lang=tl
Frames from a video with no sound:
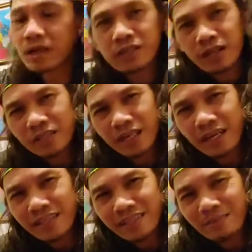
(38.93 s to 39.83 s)
Shell
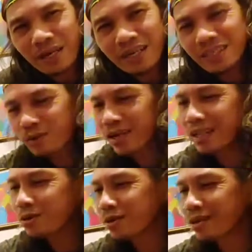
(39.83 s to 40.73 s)
jacket para
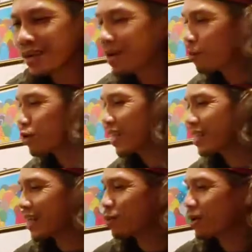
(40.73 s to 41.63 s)
siguradong
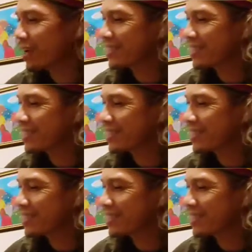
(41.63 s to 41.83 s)
protektado.